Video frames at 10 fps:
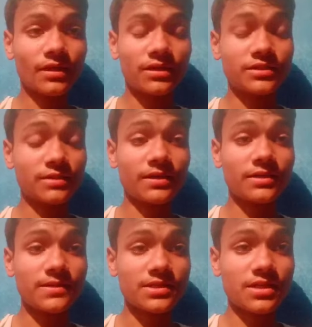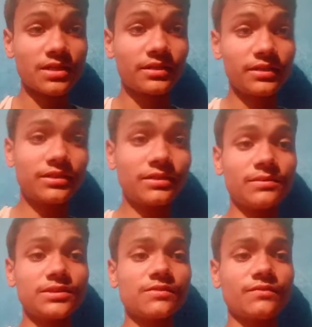जर्मनी से हंगरी के
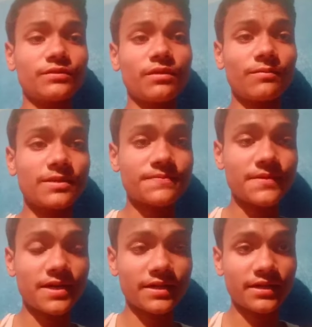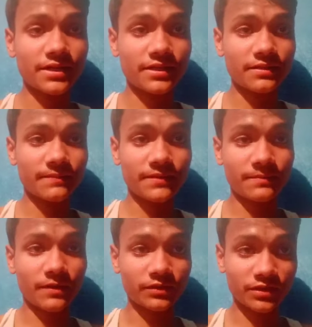बीच फुटबॉल मैच में हंगरी के टीम ने
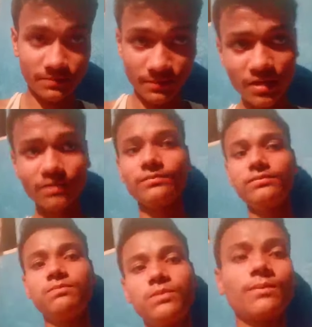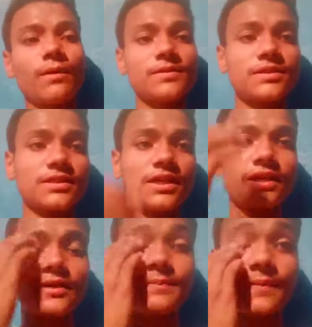बहुत ही अच्छा परफॉर्मेंस किया
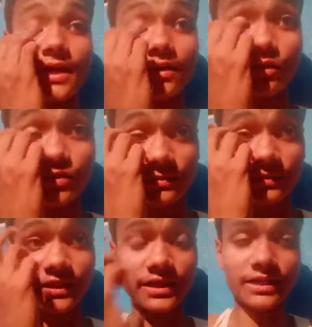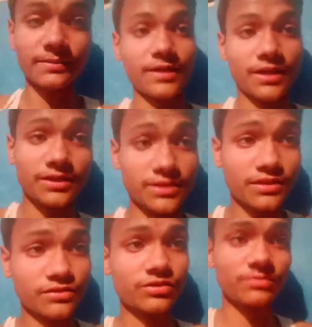लेकिन पहला गोल जर्मनी का टीम का जी
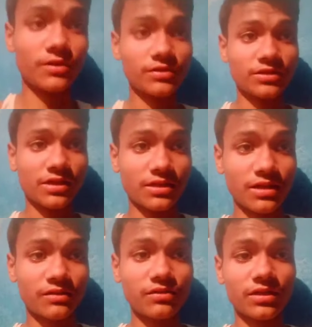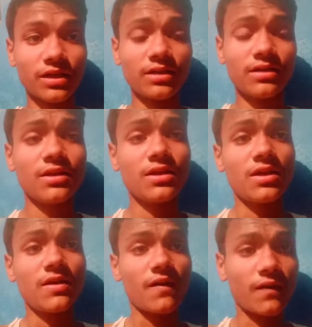दोस्तों बहुत ही शानदार गोल रहा
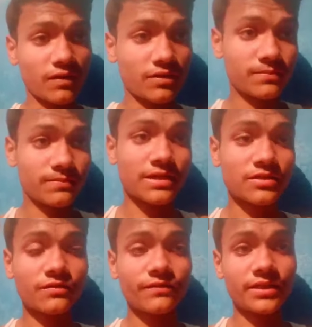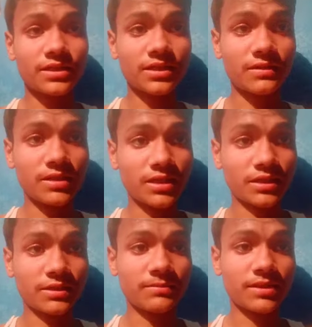और मैच को विन करने वाले
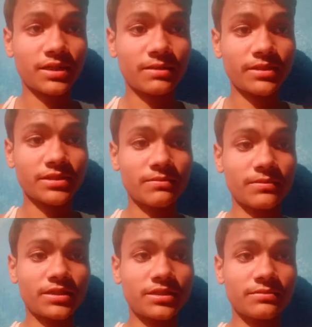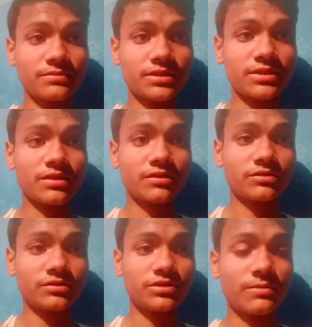का टीम का नाम है जर्मनी टीम जी जी
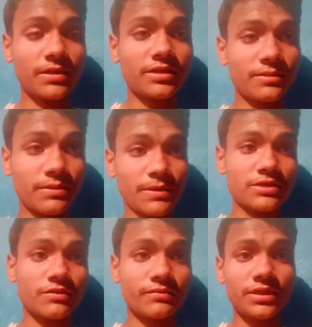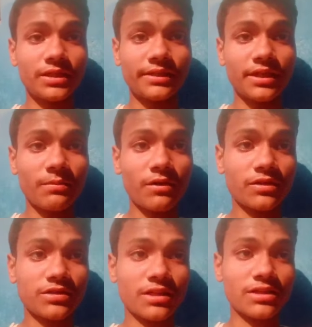दोस्तों जर्मनी टीम ने मैच को विन कर लिया
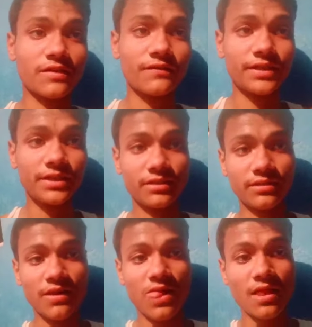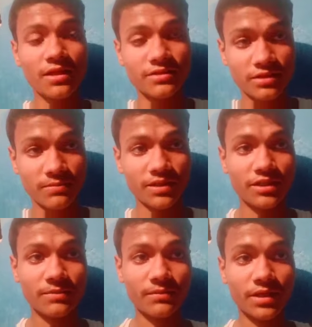बहुत ही शानदार विनिंग जर्मनी टीम का
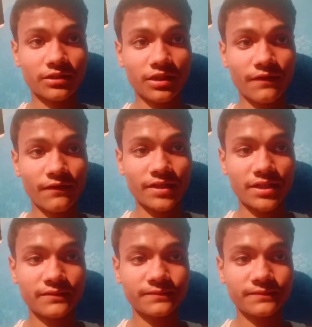एक तरफा विनिंग